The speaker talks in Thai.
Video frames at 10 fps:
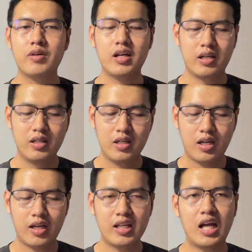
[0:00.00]
ว่า
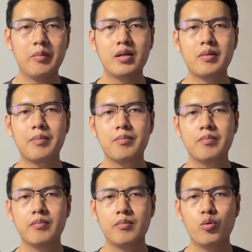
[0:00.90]
ใครอยากให้มันแบบ
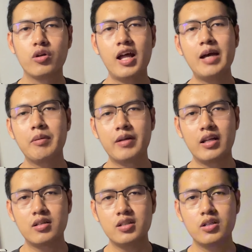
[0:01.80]
หมุนได้แบบ
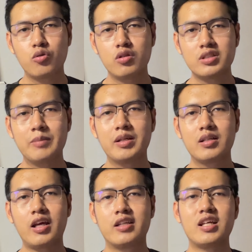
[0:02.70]
นั้นก็คือคุณต้องใช้เป็น
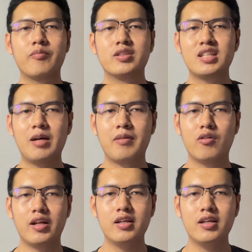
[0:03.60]
แขนจับวีซ่าเมาส์นะ